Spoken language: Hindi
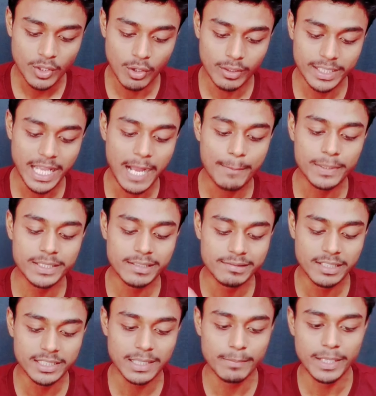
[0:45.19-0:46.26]
और यहाँ पर देख
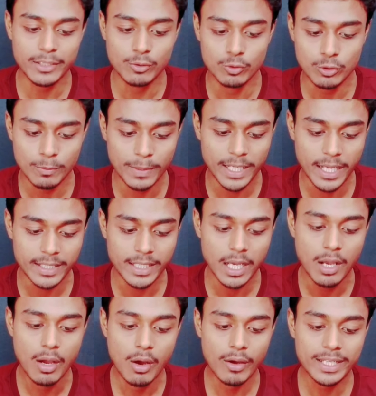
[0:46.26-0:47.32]
सकते हैं मैं YouTube पर आ
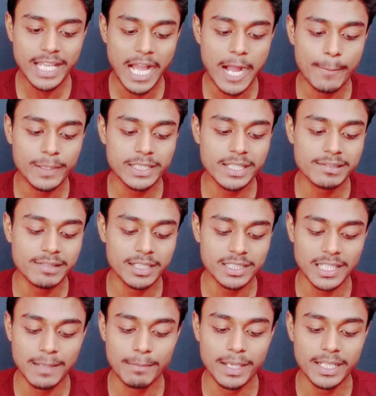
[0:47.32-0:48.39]
गया और यहाँ पर देख
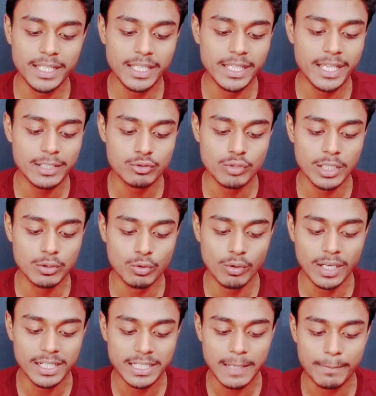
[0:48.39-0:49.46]
सकते हैं मैंने एक जो है
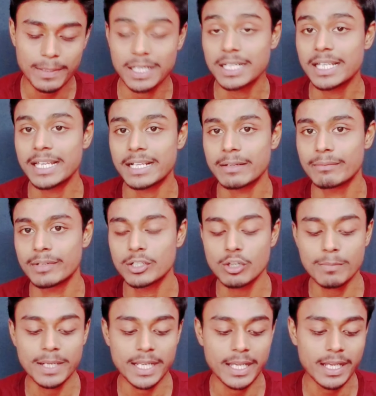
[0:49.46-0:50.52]
दो घंटा पहले एक
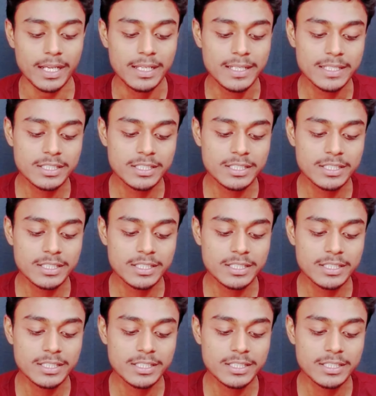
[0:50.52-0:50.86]
वीडियो बनाया